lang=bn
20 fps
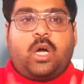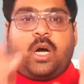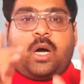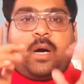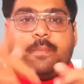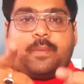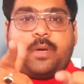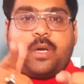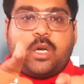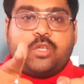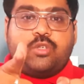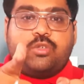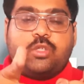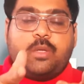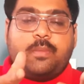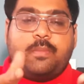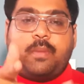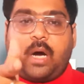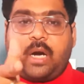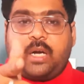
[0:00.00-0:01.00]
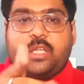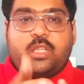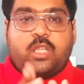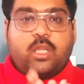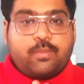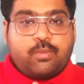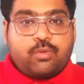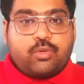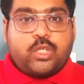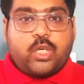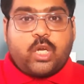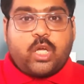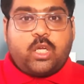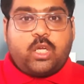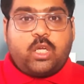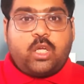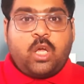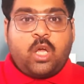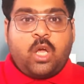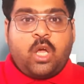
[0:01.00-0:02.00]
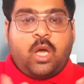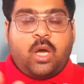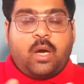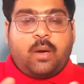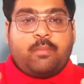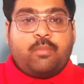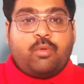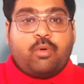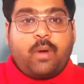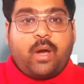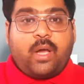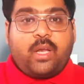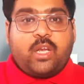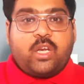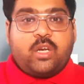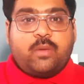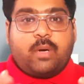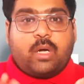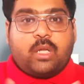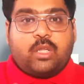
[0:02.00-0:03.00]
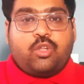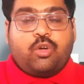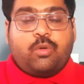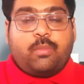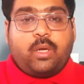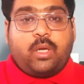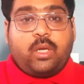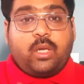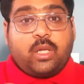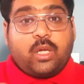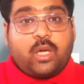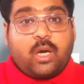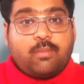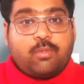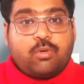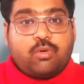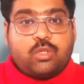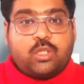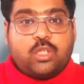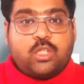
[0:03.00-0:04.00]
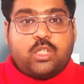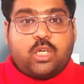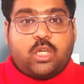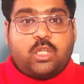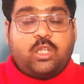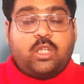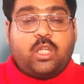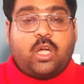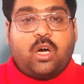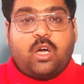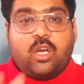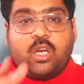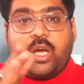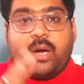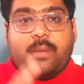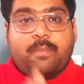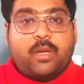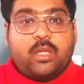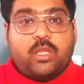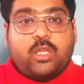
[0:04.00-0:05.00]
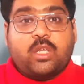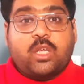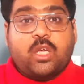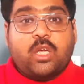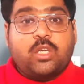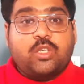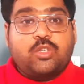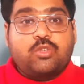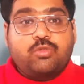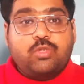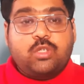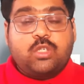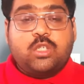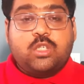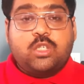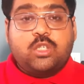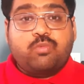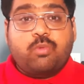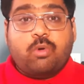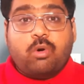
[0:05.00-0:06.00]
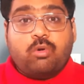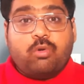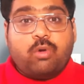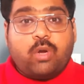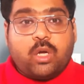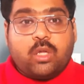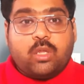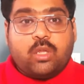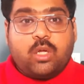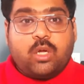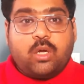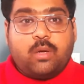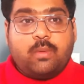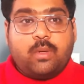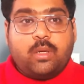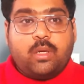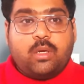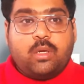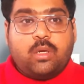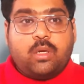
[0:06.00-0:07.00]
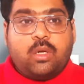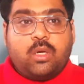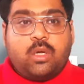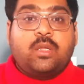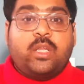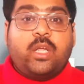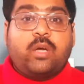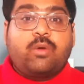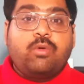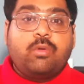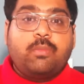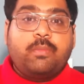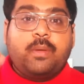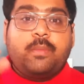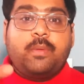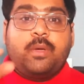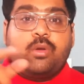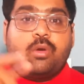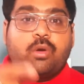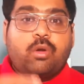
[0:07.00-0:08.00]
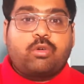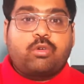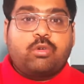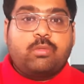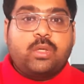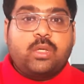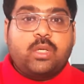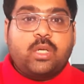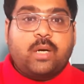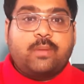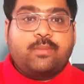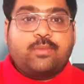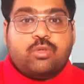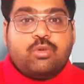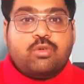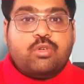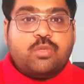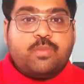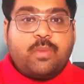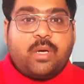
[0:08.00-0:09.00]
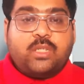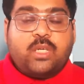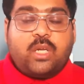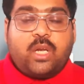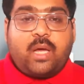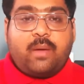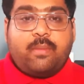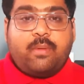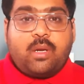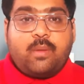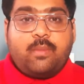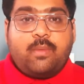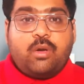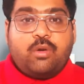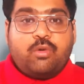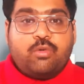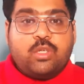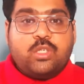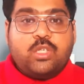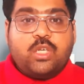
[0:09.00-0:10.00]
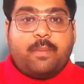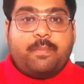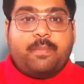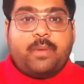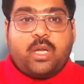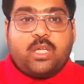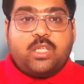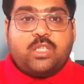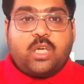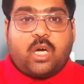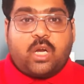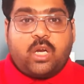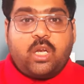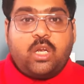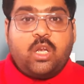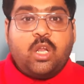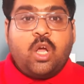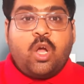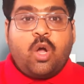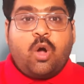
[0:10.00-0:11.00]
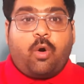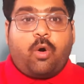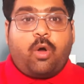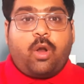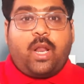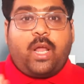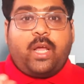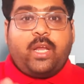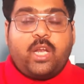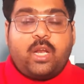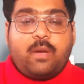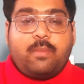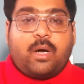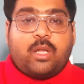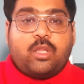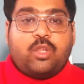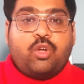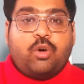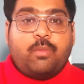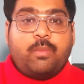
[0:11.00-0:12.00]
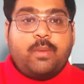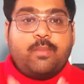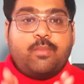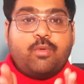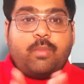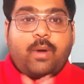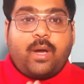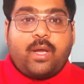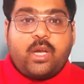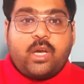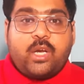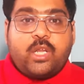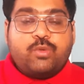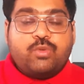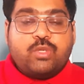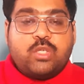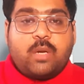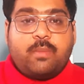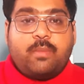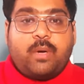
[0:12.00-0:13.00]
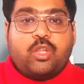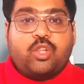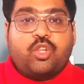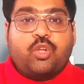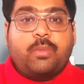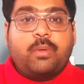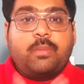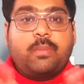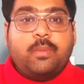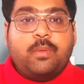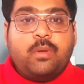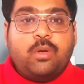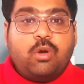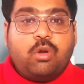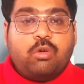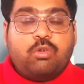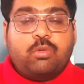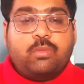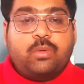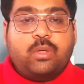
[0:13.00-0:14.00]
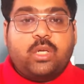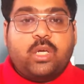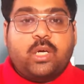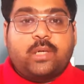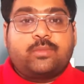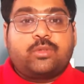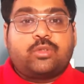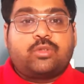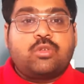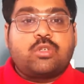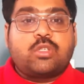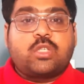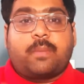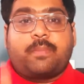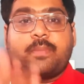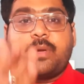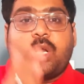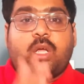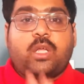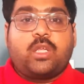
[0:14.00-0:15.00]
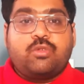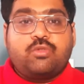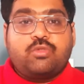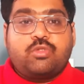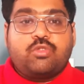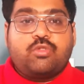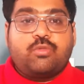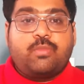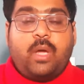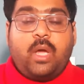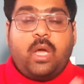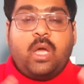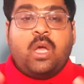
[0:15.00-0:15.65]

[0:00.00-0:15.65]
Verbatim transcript: আপনারা যদি বাড়িতে বসেই মোবাইলের মাধ্যমে ইনকাম করতে চান তাহলে আপনাদেরকে কিছু জিনিস ফলো রাখতে হবে দেখুন বিভিন্ন রকম ইনকাম সোর্স বাজারে অ্যাভেলেবেল রয়েছে আপনারা জানেন অনলাইনের মাধ্যমে মোবাইলের ইউজের মাধ্যমে বিভিন্ন রকম ইনকাম সোর্স আপনারা ইউটিউবে